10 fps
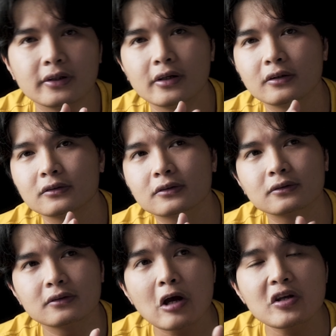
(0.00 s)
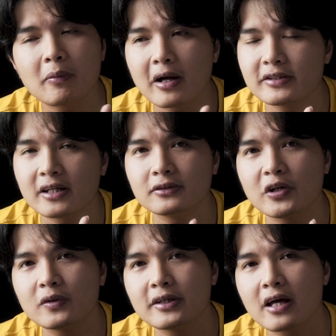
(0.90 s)
à, nếu như bạn dành
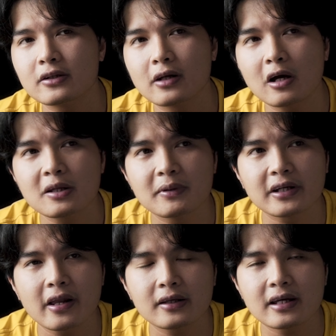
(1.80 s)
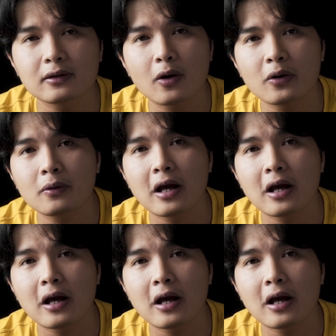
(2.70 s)
nhiều thời gian cho nó thì mình nghĩ là nhanh thôi